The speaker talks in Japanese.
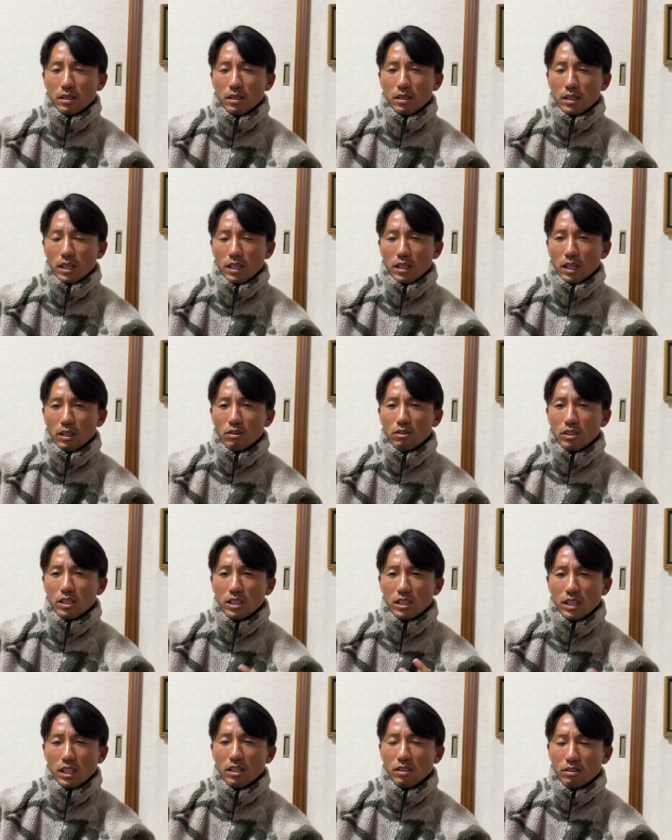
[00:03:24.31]
ね、楽し
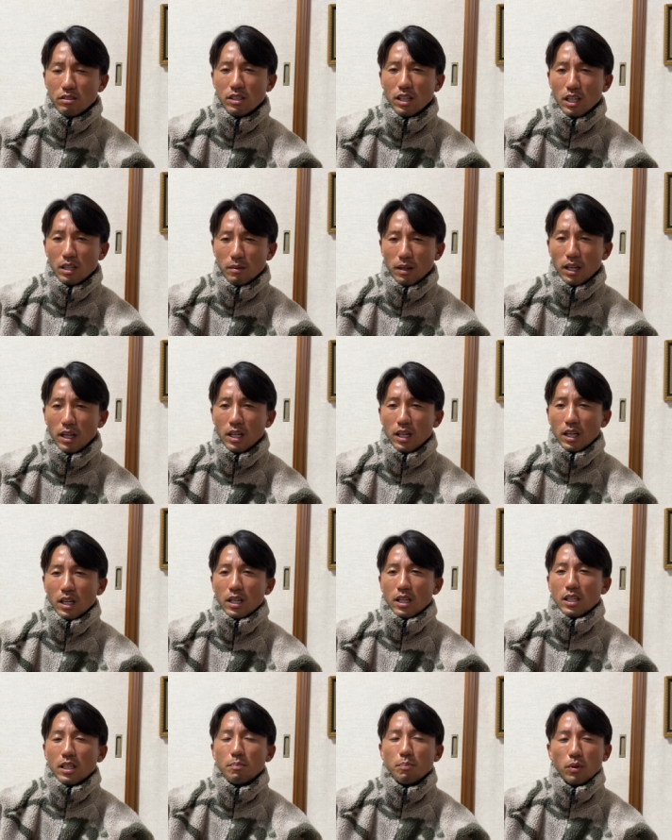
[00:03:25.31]
んでいるんであれば、
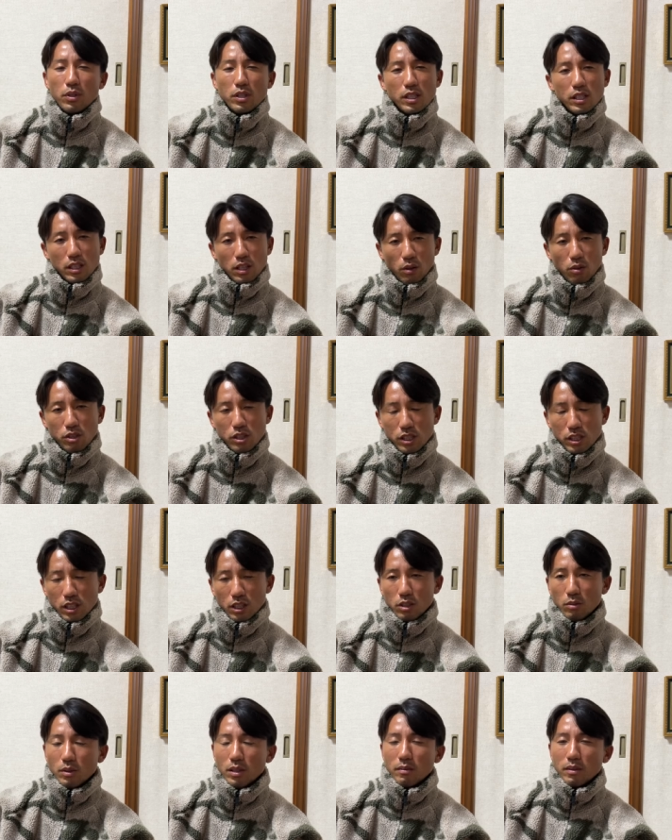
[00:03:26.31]
一歩引いてほしいな
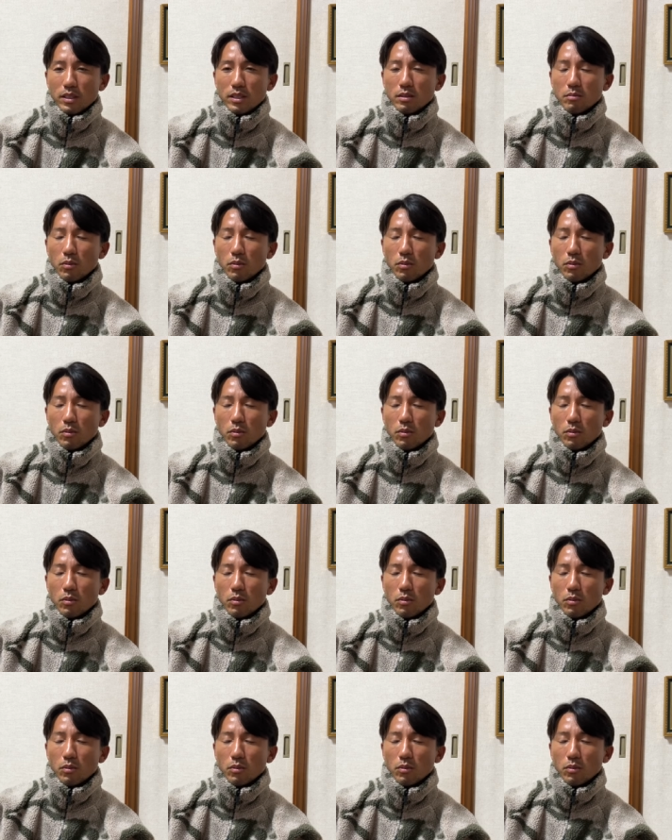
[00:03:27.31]
と思います。